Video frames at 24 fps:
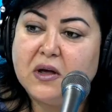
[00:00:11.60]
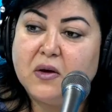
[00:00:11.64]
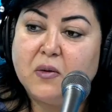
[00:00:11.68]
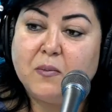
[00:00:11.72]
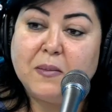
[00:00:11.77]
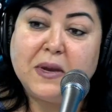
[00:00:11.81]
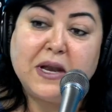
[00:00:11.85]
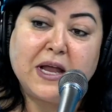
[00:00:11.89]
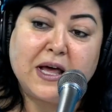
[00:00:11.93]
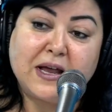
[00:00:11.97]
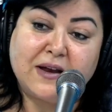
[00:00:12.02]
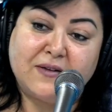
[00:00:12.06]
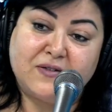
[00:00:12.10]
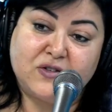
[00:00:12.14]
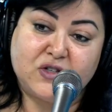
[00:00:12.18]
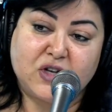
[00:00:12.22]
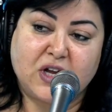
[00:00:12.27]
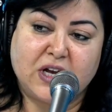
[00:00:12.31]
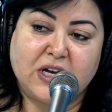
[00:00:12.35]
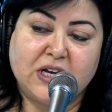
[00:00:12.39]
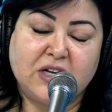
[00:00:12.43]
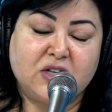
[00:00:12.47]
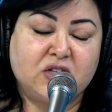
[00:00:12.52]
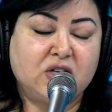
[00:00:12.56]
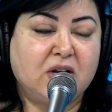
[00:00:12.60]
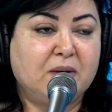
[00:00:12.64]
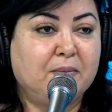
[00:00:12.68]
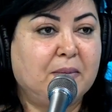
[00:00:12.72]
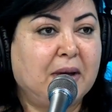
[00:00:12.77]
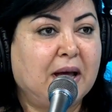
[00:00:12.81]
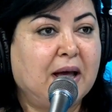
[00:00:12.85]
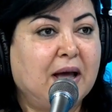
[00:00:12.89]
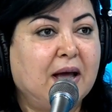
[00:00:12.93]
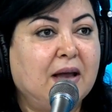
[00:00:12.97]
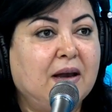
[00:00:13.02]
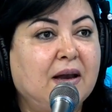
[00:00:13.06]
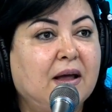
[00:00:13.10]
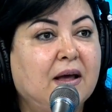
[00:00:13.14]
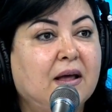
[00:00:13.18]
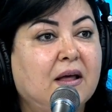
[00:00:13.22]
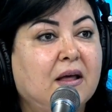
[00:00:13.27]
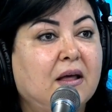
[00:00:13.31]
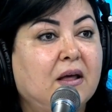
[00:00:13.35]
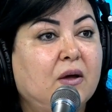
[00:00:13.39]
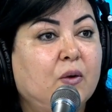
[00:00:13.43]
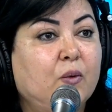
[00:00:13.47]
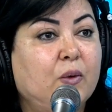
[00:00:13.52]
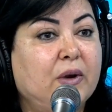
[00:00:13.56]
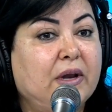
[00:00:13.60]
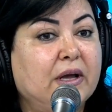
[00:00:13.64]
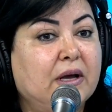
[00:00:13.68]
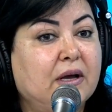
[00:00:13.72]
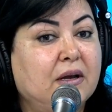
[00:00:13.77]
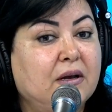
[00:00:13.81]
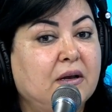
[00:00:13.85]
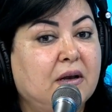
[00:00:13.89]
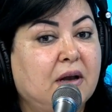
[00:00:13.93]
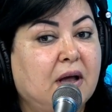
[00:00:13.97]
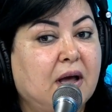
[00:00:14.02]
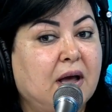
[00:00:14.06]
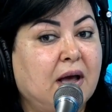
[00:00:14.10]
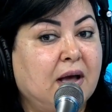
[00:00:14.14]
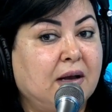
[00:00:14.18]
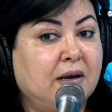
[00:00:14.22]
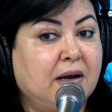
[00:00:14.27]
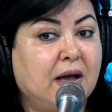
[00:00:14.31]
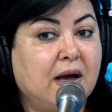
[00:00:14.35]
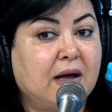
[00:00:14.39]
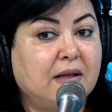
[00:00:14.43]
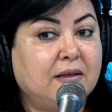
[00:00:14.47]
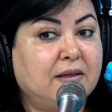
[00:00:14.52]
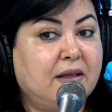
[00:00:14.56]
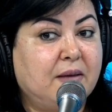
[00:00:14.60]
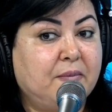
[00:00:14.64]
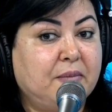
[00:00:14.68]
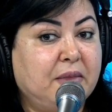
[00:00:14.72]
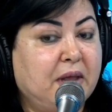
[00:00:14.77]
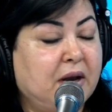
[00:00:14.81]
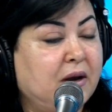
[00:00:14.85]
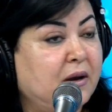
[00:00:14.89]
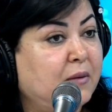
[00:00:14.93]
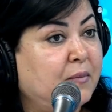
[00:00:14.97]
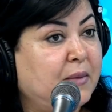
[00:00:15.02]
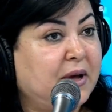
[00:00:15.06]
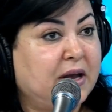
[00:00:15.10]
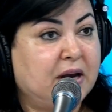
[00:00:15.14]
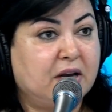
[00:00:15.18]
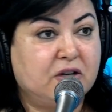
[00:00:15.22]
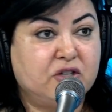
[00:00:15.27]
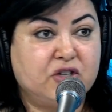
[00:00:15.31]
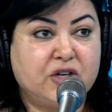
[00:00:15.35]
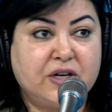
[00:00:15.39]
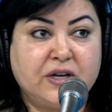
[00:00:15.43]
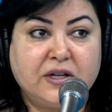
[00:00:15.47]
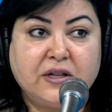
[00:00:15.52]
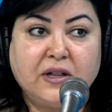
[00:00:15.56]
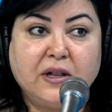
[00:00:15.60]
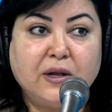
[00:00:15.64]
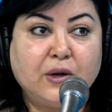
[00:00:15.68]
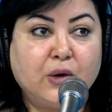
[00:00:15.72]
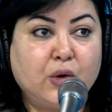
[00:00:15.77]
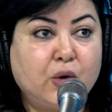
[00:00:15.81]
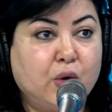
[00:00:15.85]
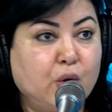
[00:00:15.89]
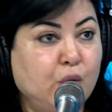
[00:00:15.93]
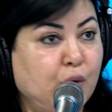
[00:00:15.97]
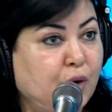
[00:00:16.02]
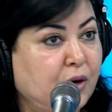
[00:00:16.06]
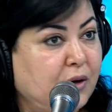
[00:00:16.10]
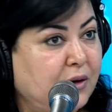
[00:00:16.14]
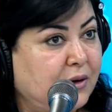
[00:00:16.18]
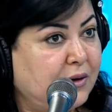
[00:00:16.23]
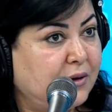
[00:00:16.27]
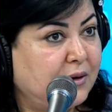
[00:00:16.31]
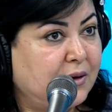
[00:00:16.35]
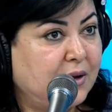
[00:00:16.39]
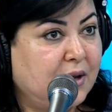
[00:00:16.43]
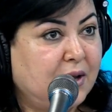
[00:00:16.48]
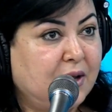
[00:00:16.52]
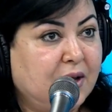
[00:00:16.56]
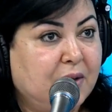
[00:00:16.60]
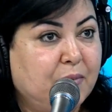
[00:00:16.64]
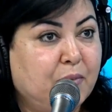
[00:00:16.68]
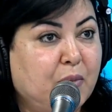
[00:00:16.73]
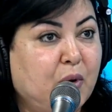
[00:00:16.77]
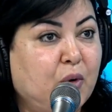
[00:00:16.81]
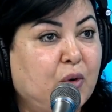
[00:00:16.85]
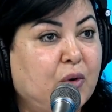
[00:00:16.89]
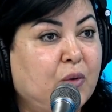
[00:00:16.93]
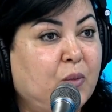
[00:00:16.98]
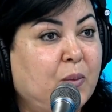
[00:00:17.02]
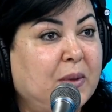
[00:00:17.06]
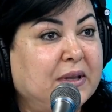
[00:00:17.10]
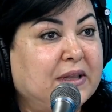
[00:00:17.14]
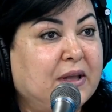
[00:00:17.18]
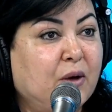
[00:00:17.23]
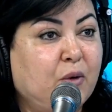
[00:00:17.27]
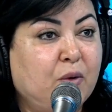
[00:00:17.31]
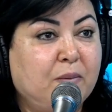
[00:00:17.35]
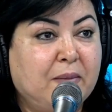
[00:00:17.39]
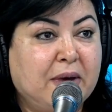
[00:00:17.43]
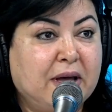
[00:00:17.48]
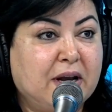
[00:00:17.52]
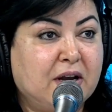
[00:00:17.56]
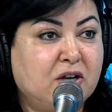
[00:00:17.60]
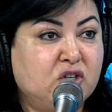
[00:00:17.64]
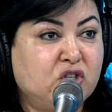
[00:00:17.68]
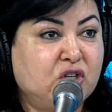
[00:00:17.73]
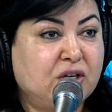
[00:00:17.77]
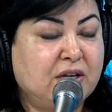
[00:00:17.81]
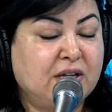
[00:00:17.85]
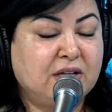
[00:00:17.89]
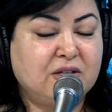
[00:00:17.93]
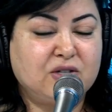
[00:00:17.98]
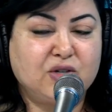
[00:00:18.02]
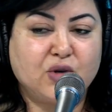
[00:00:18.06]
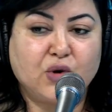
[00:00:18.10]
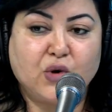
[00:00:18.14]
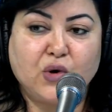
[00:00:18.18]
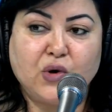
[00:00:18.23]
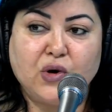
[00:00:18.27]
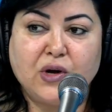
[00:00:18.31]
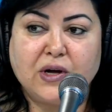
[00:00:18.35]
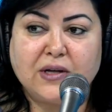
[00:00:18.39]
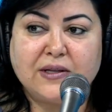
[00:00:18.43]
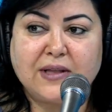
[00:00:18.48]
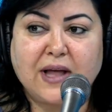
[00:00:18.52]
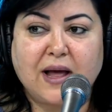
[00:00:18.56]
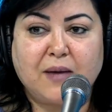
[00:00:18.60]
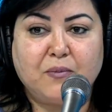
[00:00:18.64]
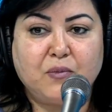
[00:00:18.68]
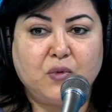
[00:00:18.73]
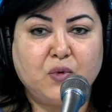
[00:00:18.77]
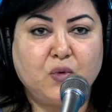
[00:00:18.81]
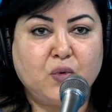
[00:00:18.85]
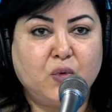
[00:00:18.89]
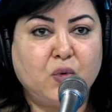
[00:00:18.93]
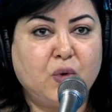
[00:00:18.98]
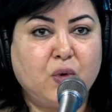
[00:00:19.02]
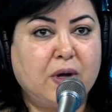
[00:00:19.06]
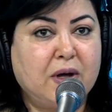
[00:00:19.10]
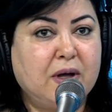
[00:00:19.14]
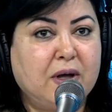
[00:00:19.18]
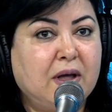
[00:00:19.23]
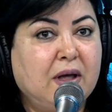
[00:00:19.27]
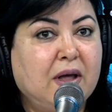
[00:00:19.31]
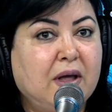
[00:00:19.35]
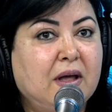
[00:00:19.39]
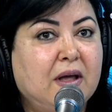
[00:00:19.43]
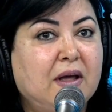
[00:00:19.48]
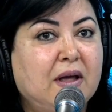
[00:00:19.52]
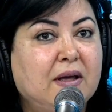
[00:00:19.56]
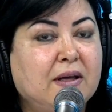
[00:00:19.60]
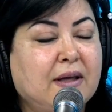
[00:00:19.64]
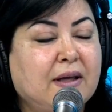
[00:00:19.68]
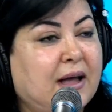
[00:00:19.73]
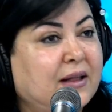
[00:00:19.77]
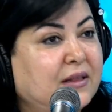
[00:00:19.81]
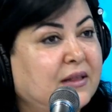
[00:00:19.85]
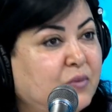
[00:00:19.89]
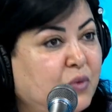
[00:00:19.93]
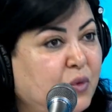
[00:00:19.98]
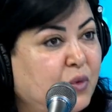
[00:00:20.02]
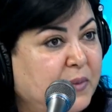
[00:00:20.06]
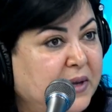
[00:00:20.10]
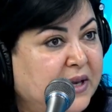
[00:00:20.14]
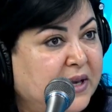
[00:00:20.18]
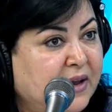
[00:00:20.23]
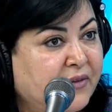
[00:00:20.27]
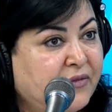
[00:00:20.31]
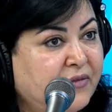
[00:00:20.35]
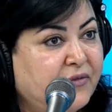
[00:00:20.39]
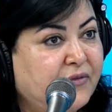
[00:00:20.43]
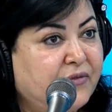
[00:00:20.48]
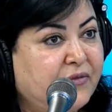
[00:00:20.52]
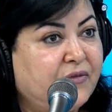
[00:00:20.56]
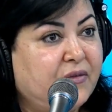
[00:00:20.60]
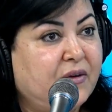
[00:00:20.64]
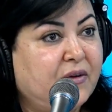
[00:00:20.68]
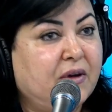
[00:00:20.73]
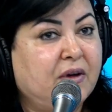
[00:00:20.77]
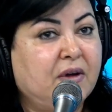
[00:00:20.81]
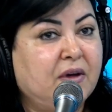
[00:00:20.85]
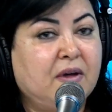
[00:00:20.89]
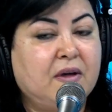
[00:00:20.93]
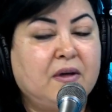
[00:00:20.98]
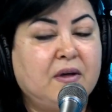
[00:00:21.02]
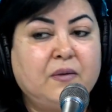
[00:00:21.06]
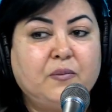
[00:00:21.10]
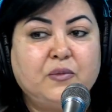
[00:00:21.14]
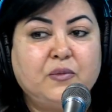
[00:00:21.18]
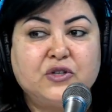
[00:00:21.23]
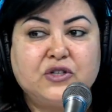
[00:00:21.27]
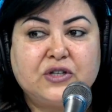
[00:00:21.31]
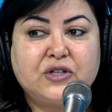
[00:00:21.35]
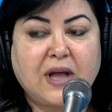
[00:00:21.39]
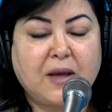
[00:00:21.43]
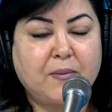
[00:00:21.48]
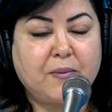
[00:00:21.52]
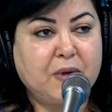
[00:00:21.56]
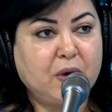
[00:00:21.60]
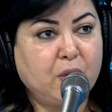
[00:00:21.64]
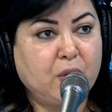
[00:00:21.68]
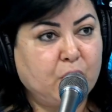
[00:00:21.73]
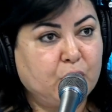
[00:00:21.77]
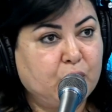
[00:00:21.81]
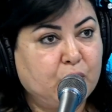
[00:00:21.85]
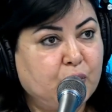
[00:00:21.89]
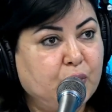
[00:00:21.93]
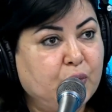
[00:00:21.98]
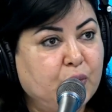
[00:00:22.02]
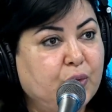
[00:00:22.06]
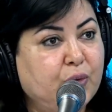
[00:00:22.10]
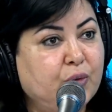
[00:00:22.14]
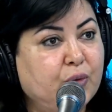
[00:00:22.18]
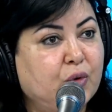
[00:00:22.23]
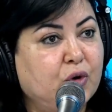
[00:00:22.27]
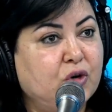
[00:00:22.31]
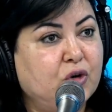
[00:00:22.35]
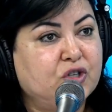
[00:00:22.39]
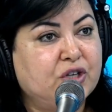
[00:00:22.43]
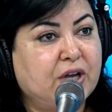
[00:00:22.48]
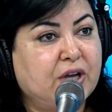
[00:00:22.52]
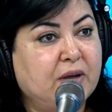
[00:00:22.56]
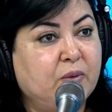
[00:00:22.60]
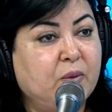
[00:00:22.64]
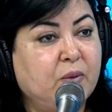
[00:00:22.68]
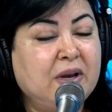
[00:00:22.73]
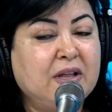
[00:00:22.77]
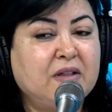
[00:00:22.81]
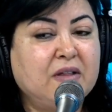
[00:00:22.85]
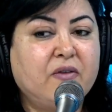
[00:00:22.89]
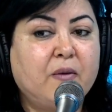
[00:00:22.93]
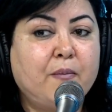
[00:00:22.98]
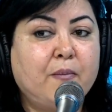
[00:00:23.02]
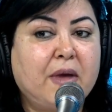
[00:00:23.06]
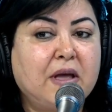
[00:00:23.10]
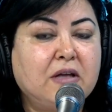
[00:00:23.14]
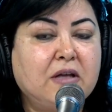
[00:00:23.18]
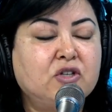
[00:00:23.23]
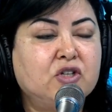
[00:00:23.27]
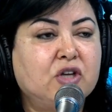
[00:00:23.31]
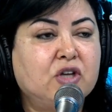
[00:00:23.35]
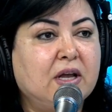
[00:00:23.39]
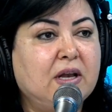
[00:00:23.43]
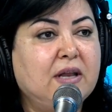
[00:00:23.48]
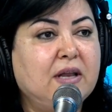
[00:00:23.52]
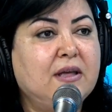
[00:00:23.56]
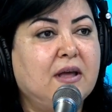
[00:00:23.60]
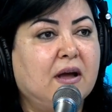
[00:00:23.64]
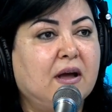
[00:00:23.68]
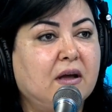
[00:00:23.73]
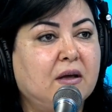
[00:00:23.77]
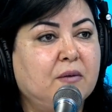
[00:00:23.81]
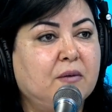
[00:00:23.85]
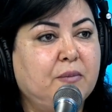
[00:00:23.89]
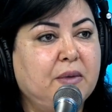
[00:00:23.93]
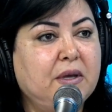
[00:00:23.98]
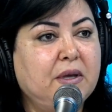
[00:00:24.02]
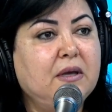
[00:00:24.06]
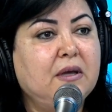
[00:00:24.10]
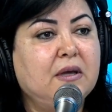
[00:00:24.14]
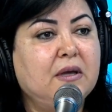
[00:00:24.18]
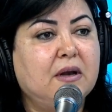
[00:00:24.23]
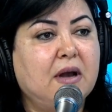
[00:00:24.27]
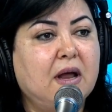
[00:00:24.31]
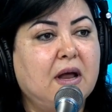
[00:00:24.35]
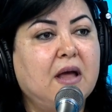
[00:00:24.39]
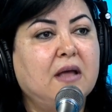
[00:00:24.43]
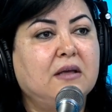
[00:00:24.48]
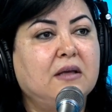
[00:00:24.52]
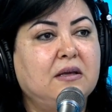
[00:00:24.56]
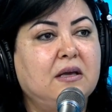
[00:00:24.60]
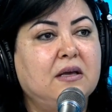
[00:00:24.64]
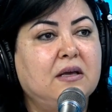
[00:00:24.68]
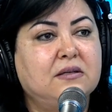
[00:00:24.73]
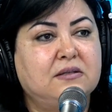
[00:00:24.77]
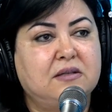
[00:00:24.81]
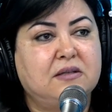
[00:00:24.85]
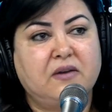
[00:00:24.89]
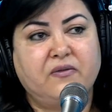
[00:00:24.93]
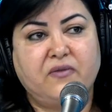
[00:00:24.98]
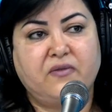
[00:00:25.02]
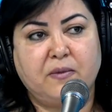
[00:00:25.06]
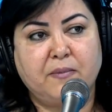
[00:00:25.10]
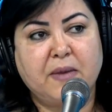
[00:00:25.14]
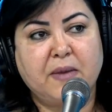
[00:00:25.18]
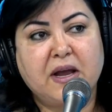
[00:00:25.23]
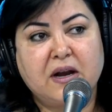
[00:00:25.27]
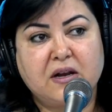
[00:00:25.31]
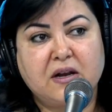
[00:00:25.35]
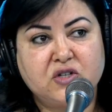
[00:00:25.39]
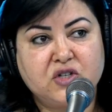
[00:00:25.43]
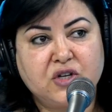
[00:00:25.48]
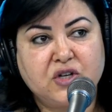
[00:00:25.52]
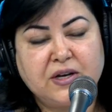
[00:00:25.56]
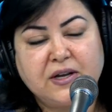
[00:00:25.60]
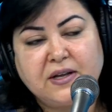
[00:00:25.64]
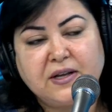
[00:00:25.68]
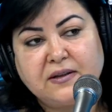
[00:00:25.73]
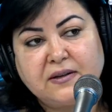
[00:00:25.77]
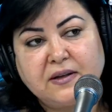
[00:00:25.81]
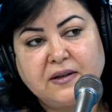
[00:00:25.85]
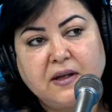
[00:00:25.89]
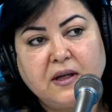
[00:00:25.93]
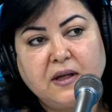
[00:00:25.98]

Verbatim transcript: ما نعرفش علاش لما حالة ولكن احنا قدمنا للمهرجانات الكل ما هما تو المهرجانات يقول لك تعملوا آه، يقدموا ملف آه، باش تعمل عروض وكل شيء ولات فما اشكاليه كبيره ياسر في المهرجانات